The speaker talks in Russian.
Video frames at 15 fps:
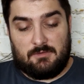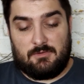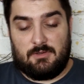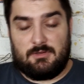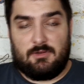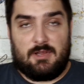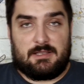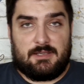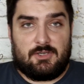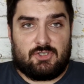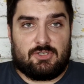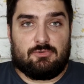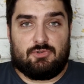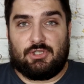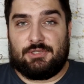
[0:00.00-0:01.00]
Но это
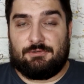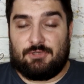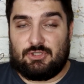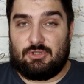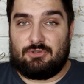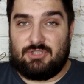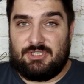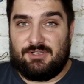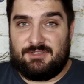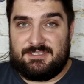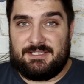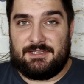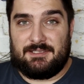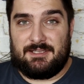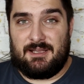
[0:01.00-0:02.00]
логично, учитывая, что
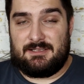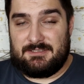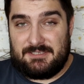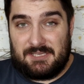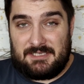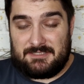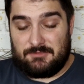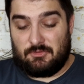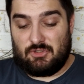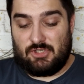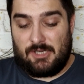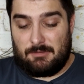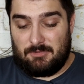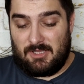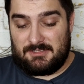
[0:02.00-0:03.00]
Челси – это
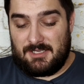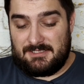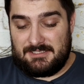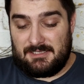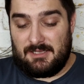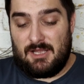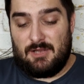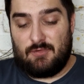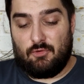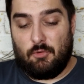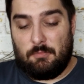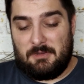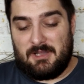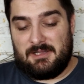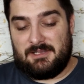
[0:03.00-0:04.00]
действующий обладатель
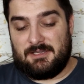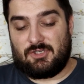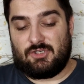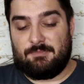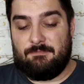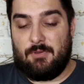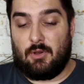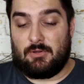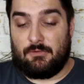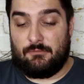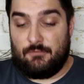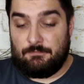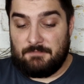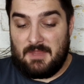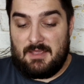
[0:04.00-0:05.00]
Кубка Лиги Чемпионов.
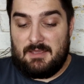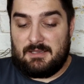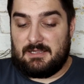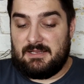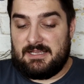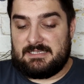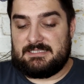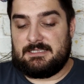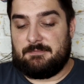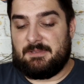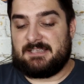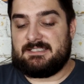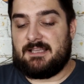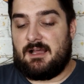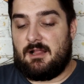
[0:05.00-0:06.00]
Кликс
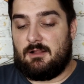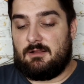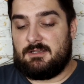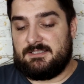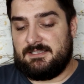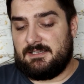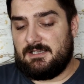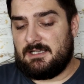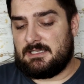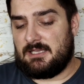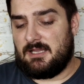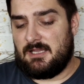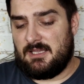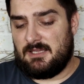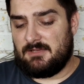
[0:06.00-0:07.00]
написал, «Зенит –
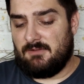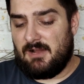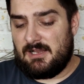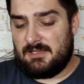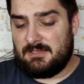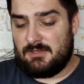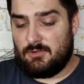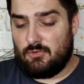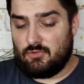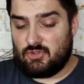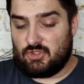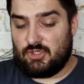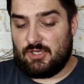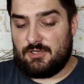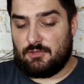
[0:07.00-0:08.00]
едва ли не
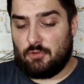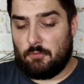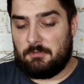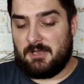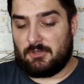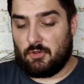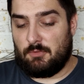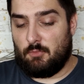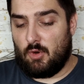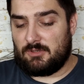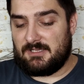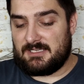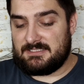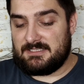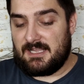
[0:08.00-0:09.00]
лучший клуб, который
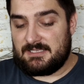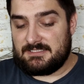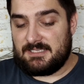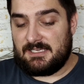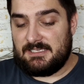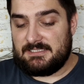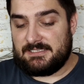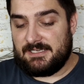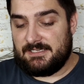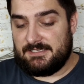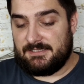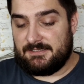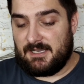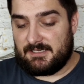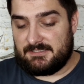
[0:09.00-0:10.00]
мог достаться из
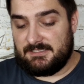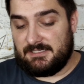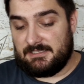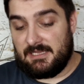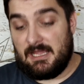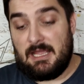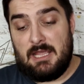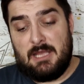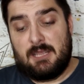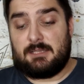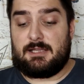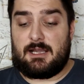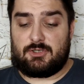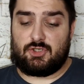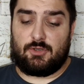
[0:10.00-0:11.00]
третьей корзины,
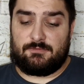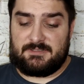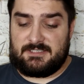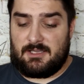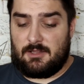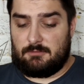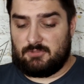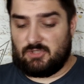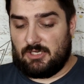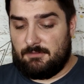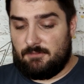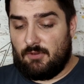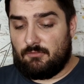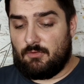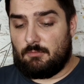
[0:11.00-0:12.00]
так что в целом
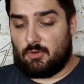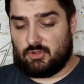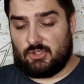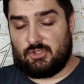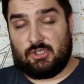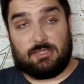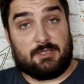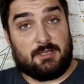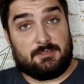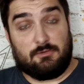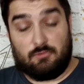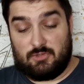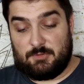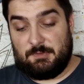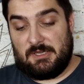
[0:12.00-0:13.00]
жеребьевку можно считать
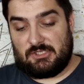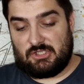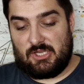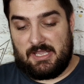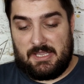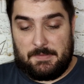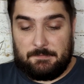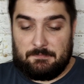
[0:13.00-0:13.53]
успешной».